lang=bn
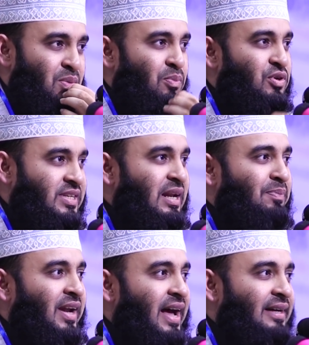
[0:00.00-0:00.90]
পড়ছেন
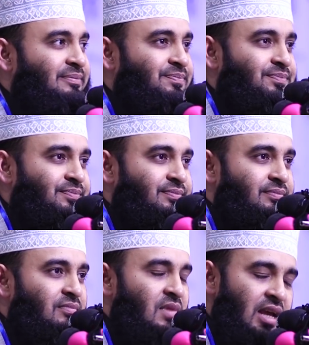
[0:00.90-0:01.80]
আপনারা
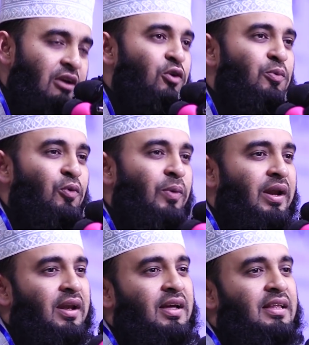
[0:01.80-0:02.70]
এগুলো
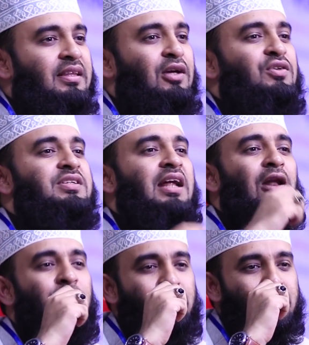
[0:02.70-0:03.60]
পড়বেন তিনি হচ্ছেন
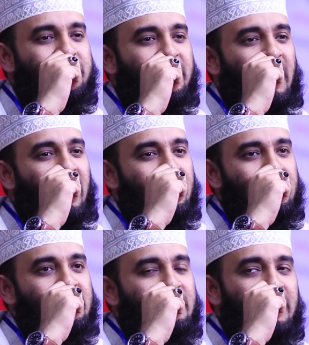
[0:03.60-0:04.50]
আলোকবর্তিকা
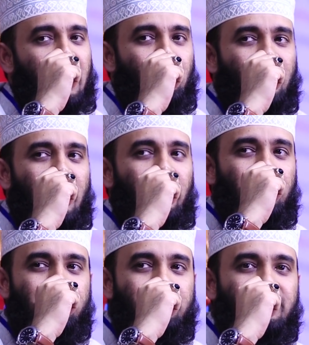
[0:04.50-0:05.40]
তিনি এমন আলো
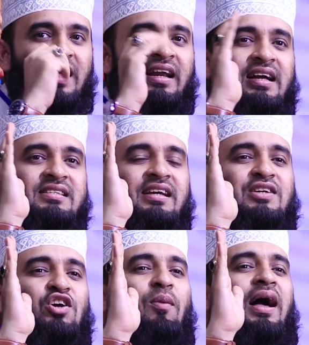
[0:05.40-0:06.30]
তার কাছ থেকে
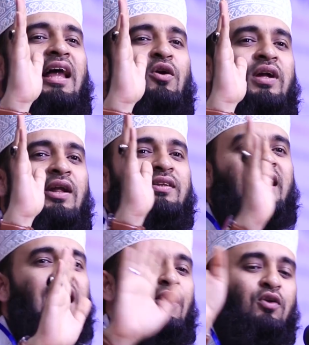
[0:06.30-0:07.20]
সবাই আলো নিলেও
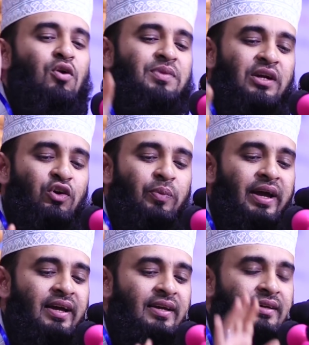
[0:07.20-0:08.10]
তার আলোর কমতি ঘটবে
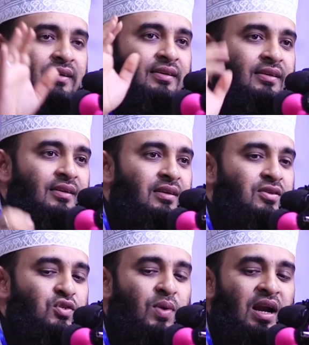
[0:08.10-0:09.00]

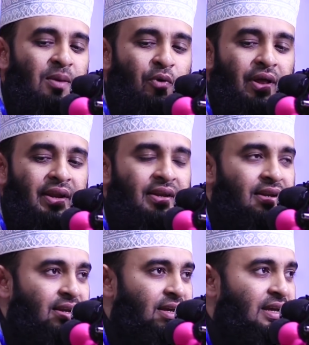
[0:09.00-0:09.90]
সুমানাল্লাহ পড়েন
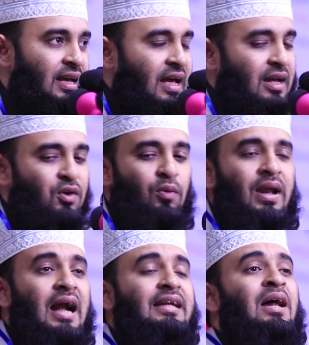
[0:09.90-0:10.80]
নবীর আট